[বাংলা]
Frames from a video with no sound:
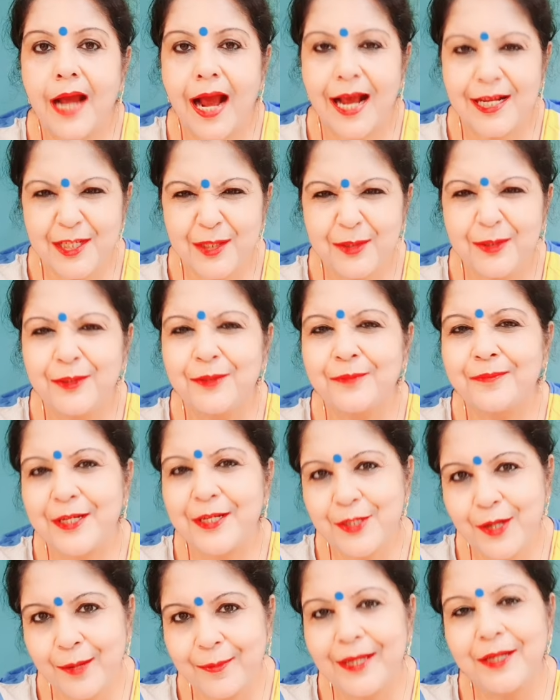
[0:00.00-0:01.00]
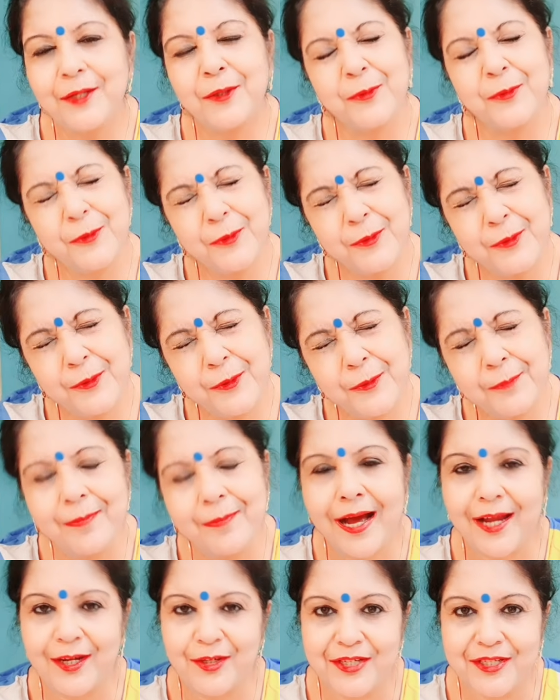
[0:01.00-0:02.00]
আশা করি তোমরা সবাই খুব
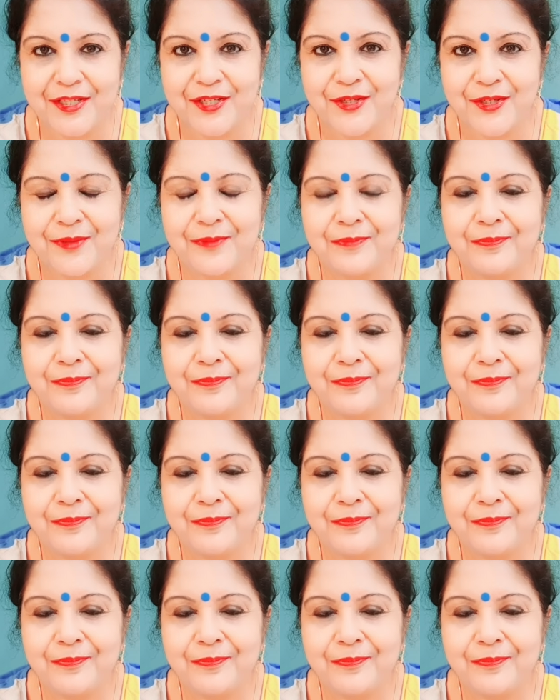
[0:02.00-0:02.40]
ভালো আছো